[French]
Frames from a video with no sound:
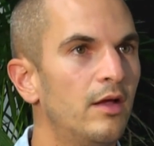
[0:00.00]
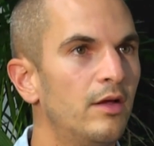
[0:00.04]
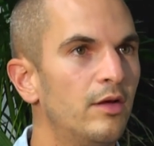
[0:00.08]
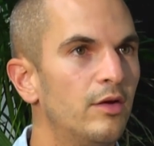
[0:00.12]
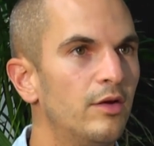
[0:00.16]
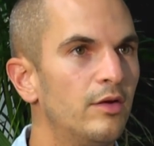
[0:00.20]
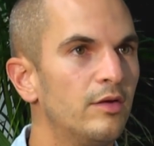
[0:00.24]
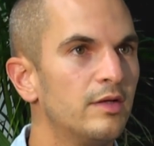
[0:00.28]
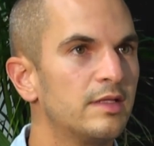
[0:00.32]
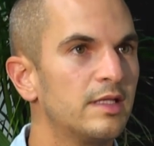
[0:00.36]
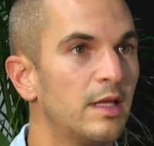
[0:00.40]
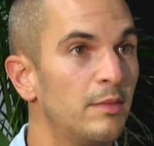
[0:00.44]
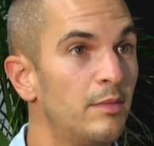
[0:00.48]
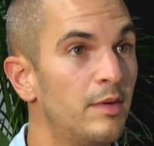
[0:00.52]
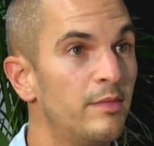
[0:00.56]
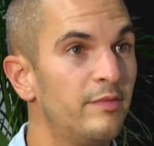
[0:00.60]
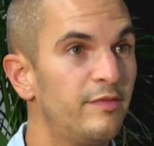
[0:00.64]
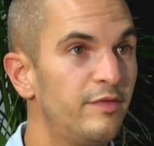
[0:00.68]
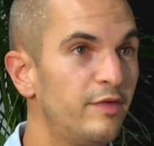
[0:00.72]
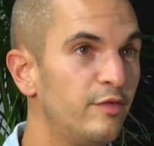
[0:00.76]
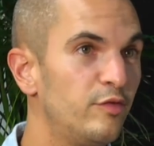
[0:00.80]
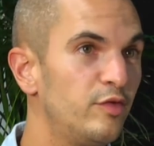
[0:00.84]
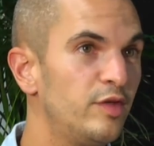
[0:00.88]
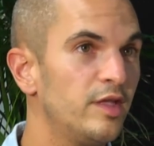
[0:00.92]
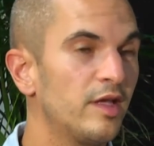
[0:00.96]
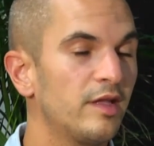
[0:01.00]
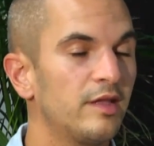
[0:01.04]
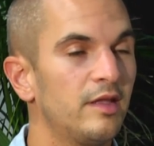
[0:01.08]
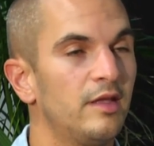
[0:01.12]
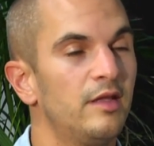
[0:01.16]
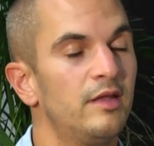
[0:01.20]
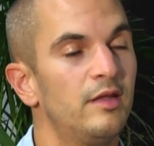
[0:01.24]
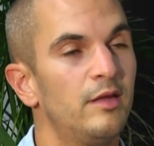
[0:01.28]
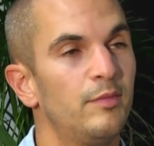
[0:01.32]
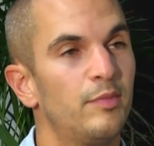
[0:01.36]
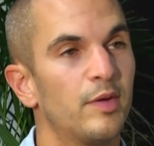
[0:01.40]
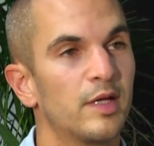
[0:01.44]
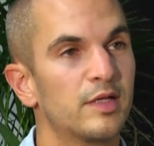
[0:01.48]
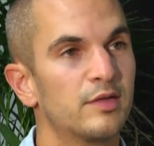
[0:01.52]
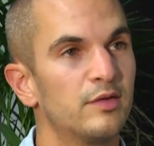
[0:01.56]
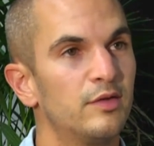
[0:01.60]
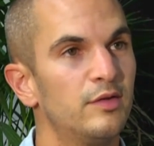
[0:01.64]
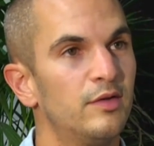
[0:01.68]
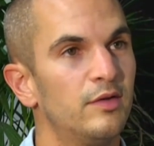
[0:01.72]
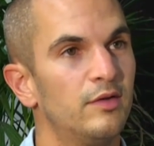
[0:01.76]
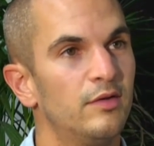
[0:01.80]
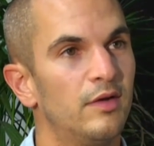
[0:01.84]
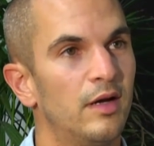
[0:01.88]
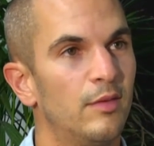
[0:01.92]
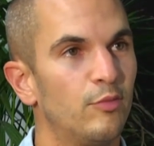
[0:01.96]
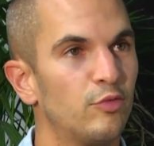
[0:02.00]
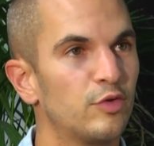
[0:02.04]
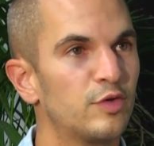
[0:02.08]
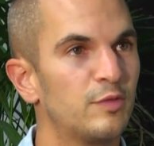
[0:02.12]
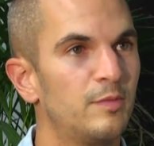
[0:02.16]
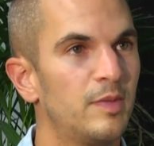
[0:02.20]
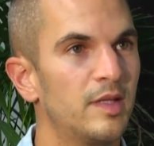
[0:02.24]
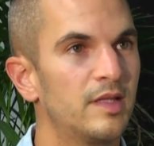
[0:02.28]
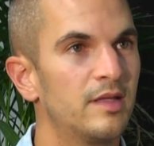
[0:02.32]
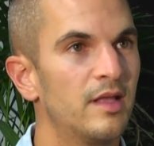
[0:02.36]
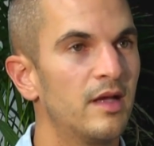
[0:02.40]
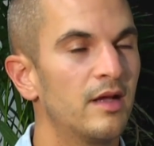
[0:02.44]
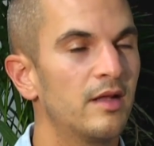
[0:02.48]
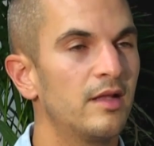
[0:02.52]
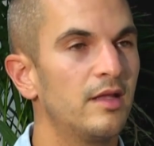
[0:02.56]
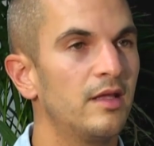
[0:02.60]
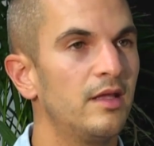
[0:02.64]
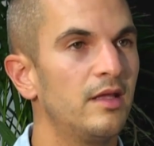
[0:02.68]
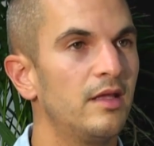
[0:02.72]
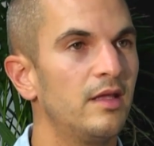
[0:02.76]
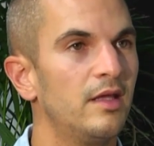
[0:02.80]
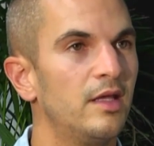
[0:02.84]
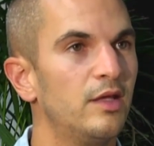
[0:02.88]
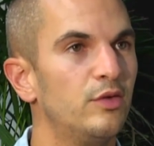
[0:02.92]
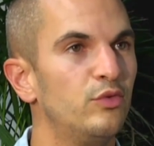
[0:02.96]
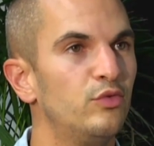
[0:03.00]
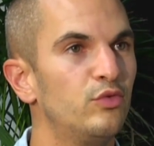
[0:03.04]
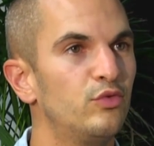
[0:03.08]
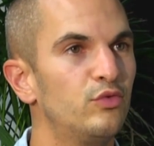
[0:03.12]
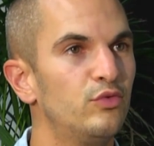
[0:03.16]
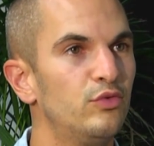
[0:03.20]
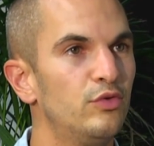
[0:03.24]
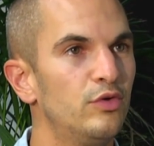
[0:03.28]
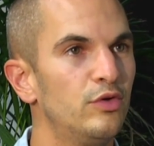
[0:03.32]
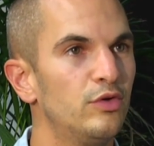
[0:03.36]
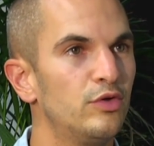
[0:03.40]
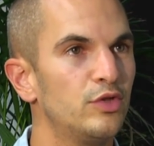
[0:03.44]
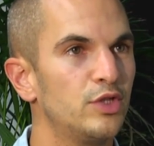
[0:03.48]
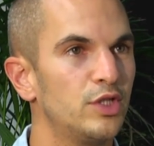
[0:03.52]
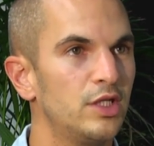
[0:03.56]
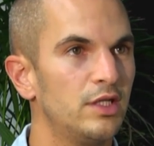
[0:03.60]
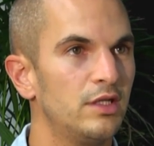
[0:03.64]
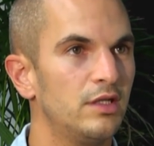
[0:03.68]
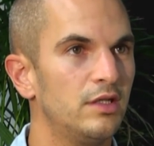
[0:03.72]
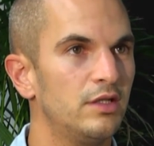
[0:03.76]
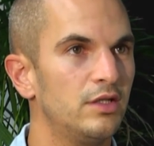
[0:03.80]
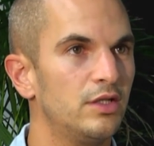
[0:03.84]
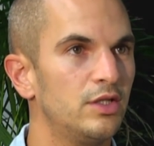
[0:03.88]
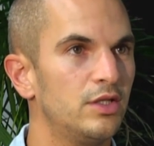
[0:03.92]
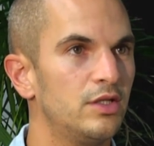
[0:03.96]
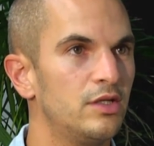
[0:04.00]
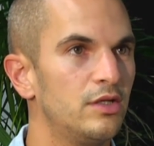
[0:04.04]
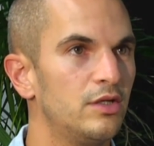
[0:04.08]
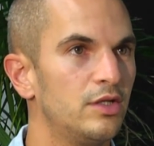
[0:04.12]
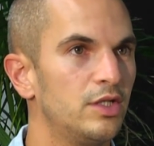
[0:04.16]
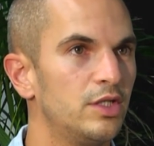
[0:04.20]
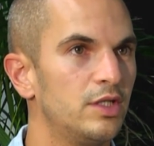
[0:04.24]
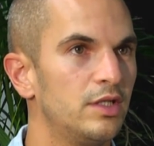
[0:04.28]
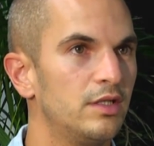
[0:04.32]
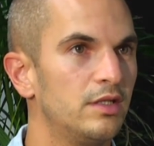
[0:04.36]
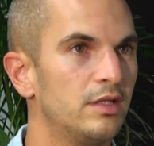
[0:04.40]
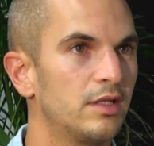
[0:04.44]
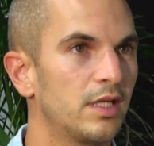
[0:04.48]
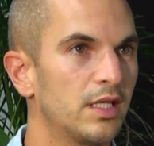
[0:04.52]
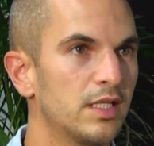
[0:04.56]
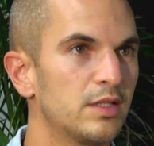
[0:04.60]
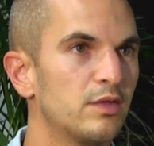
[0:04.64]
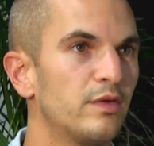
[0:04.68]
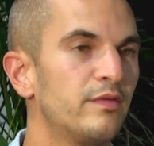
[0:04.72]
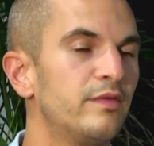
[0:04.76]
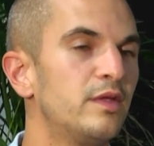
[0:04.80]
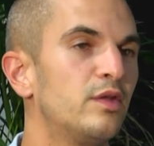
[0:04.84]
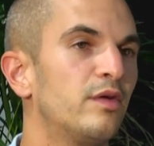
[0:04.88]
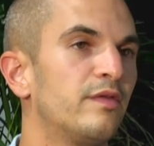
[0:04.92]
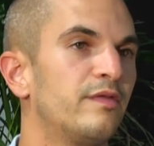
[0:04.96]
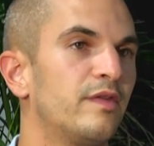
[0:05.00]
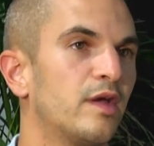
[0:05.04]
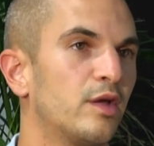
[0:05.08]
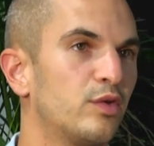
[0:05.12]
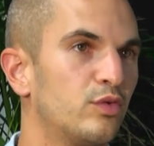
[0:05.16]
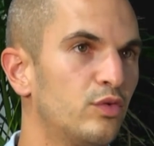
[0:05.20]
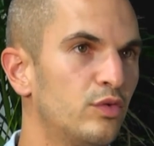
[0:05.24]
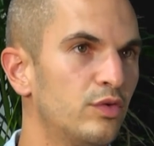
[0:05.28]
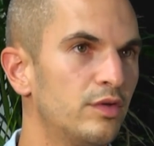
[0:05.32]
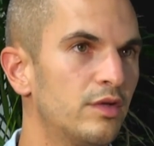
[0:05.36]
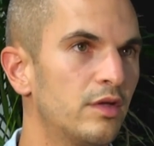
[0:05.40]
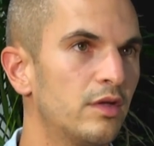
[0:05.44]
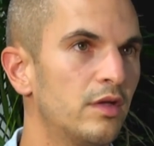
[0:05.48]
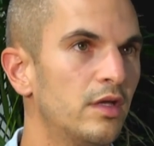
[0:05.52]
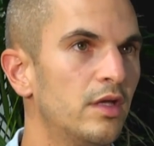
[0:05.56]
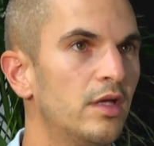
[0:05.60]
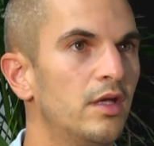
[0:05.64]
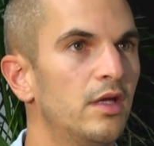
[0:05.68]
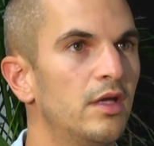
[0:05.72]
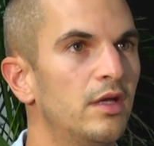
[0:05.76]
Euh, ça a même fait venir des, personnes euh, à mon spectacle et, du coup euh, j'ai très envie d'en faire d'autres.